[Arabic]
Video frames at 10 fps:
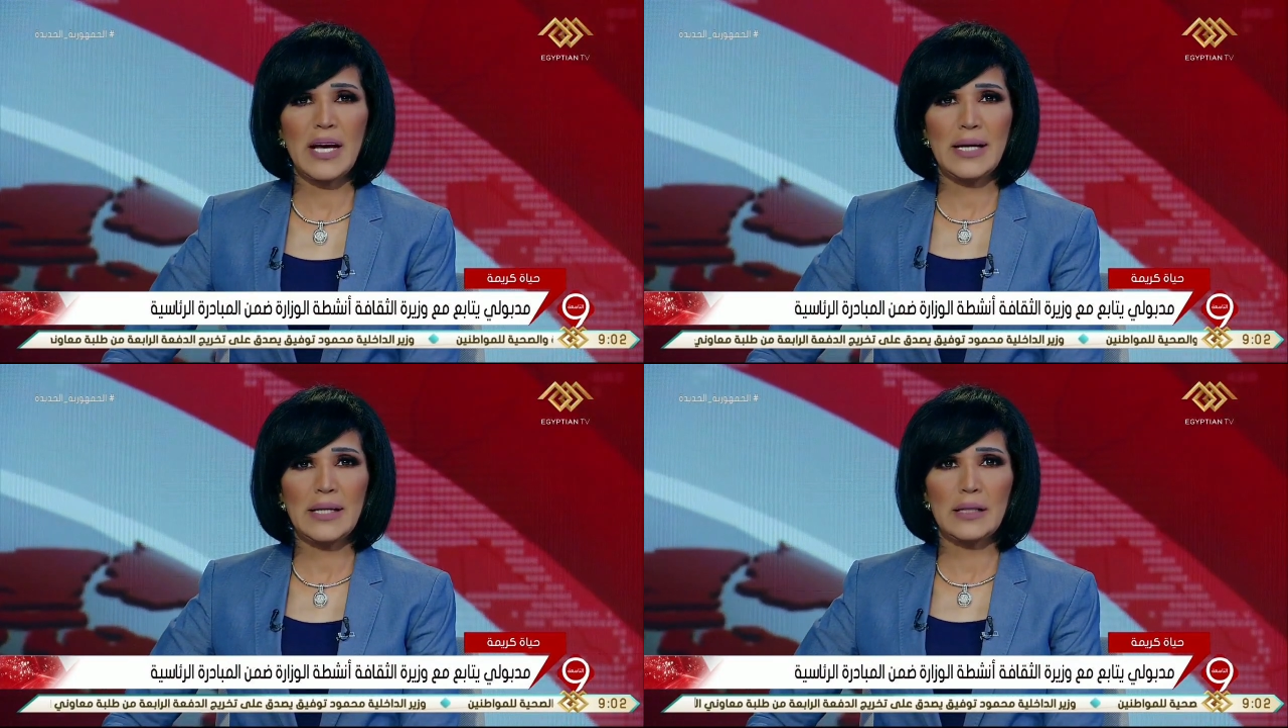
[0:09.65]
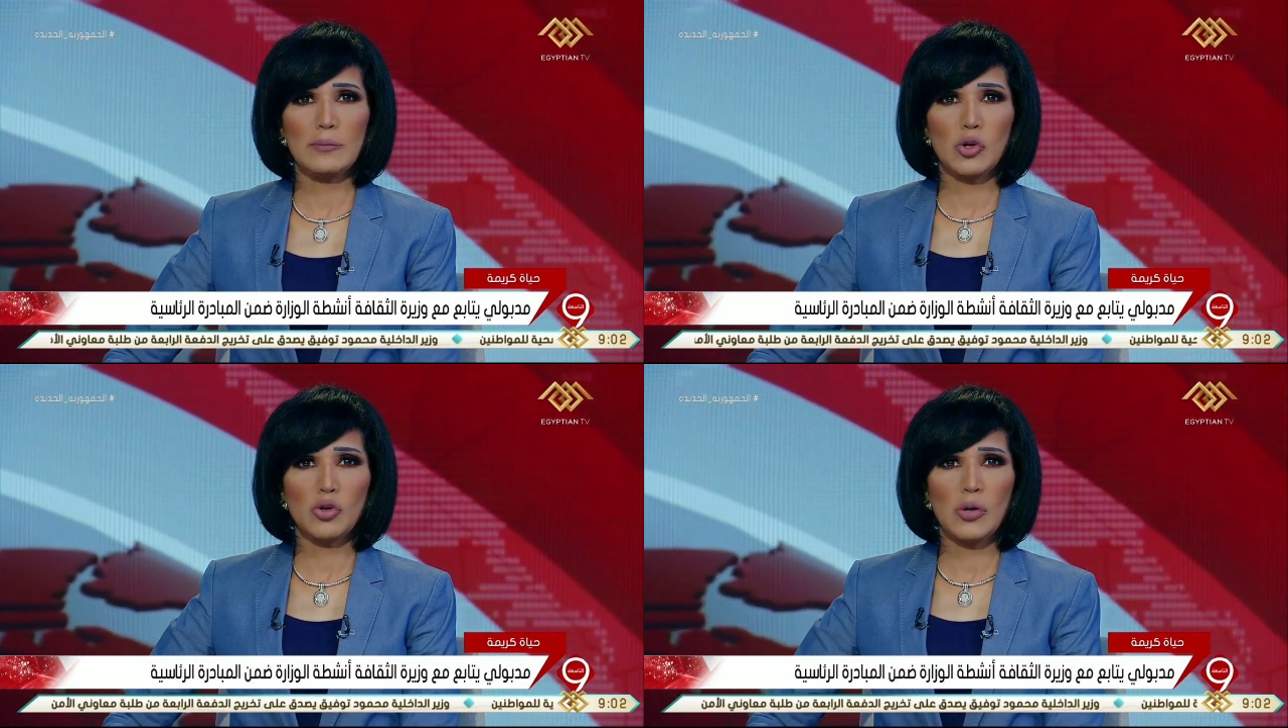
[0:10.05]
عدد
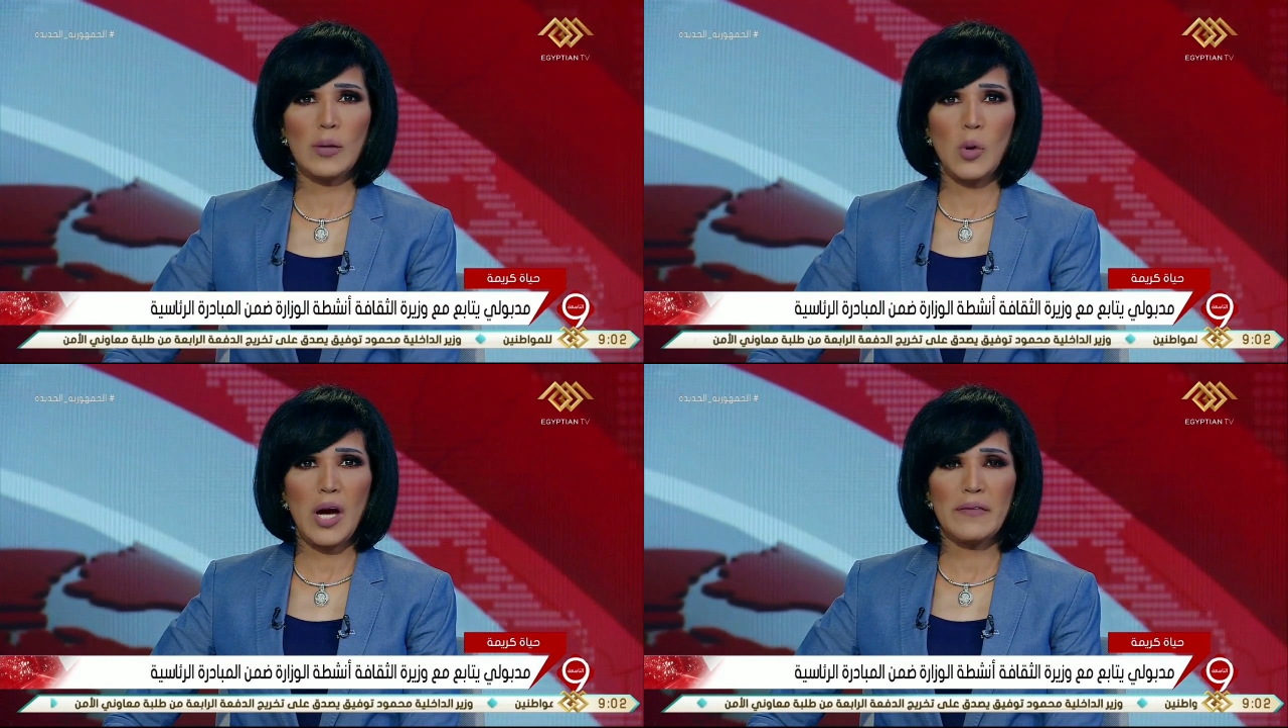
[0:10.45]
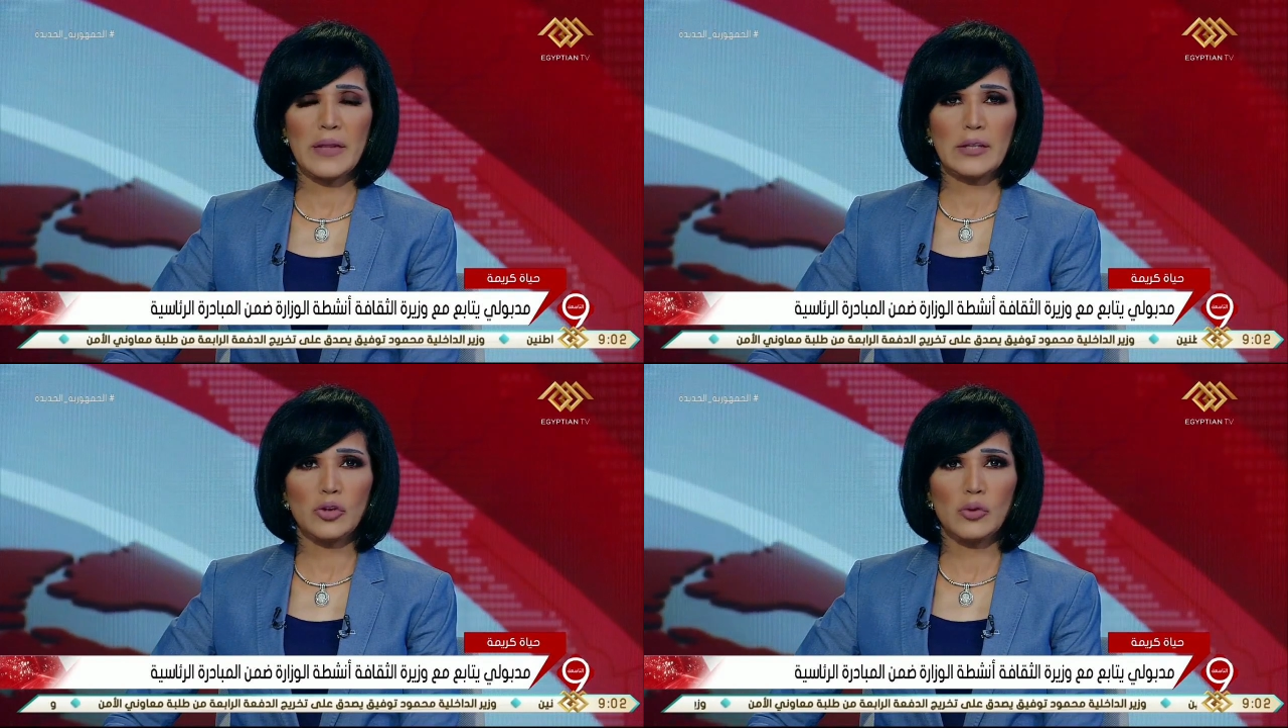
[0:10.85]
من قرى
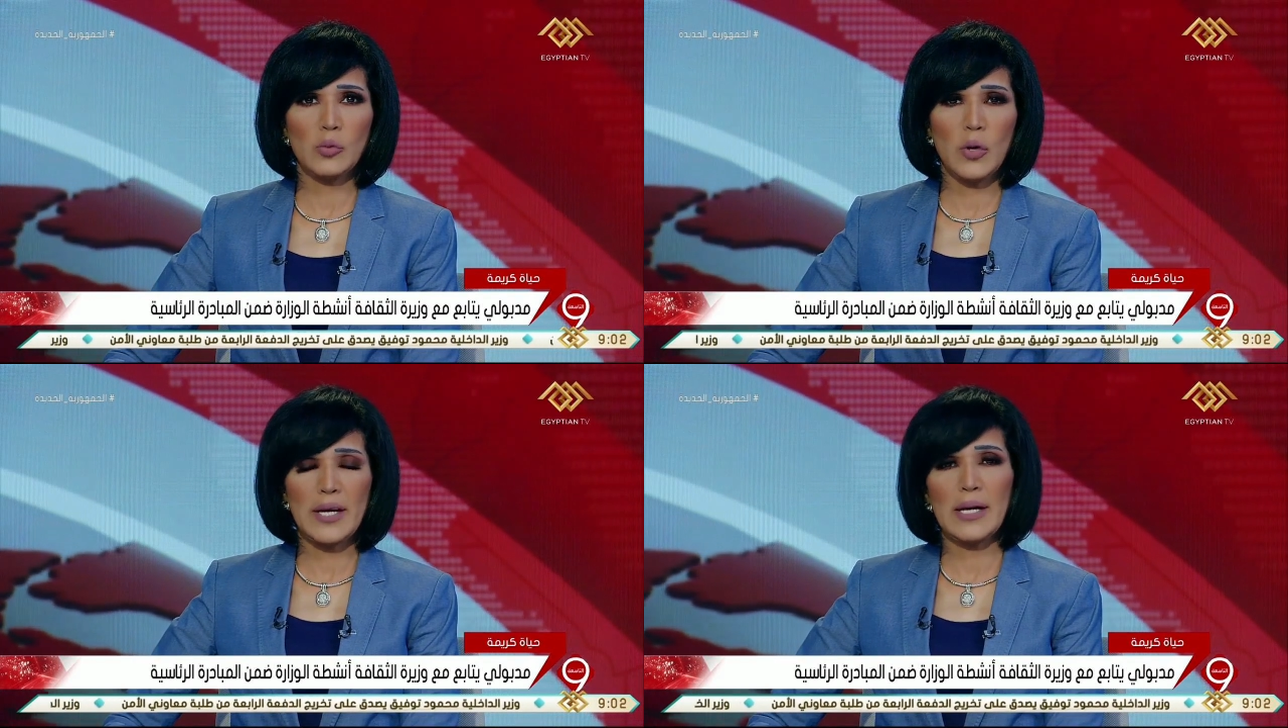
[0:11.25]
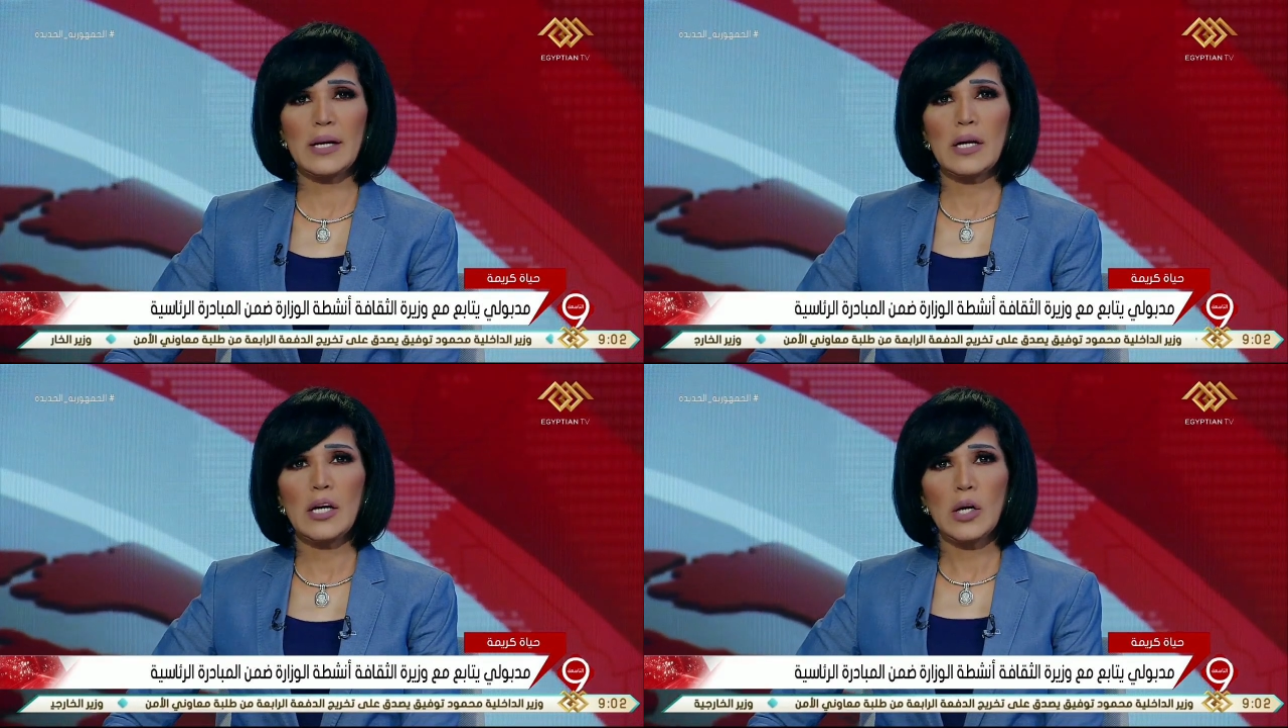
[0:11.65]
محافظات الجمهورية